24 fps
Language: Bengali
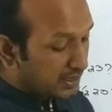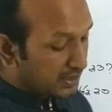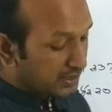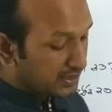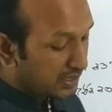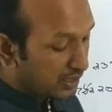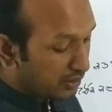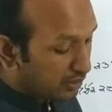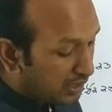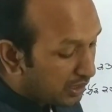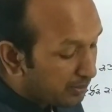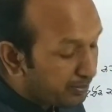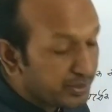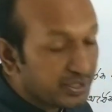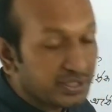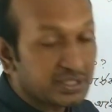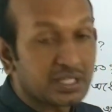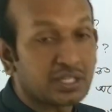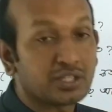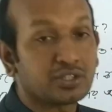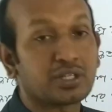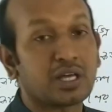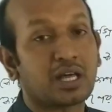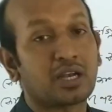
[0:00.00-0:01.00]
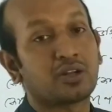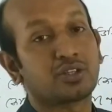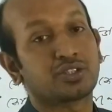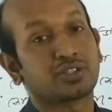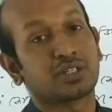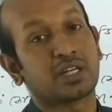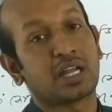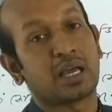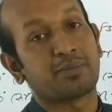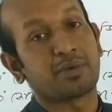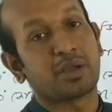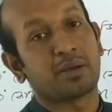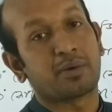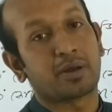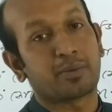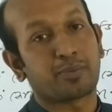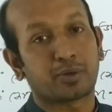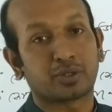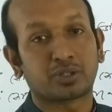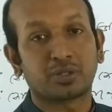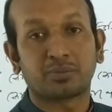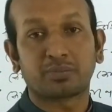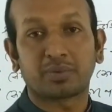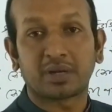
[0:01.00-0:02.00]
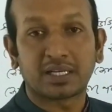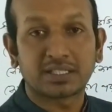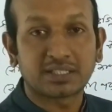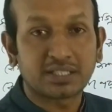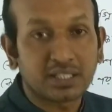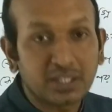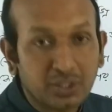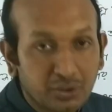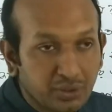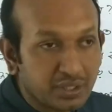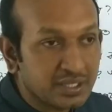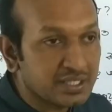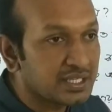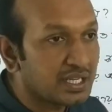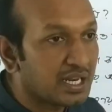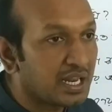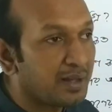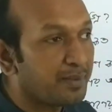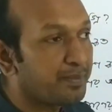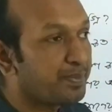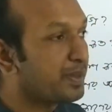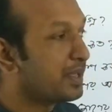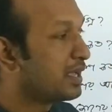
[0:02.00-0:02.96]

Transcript: যেগুলোর বিস্তারিত আলোচনা আমি আমার প্রথম ক্লাসটাতে করেছিলাম